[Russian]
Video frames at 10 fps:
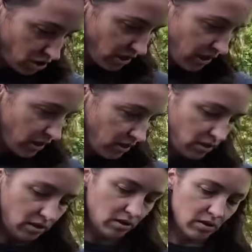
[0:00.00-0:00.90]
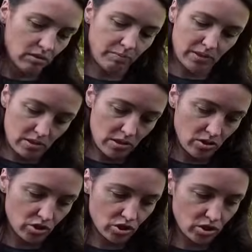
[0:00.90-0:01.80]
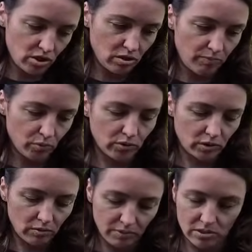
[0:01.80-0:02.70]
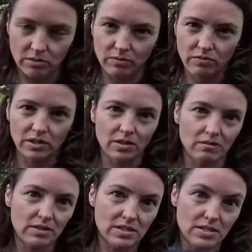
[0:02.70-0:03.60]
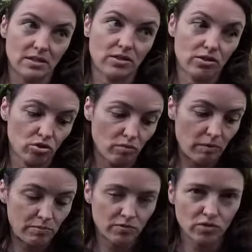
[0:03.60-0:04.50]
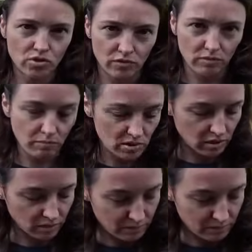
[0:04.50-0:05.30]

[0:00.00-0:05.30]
жаре и потеешь, и пот быстро выветривается, чтобы обезвоживание быстро,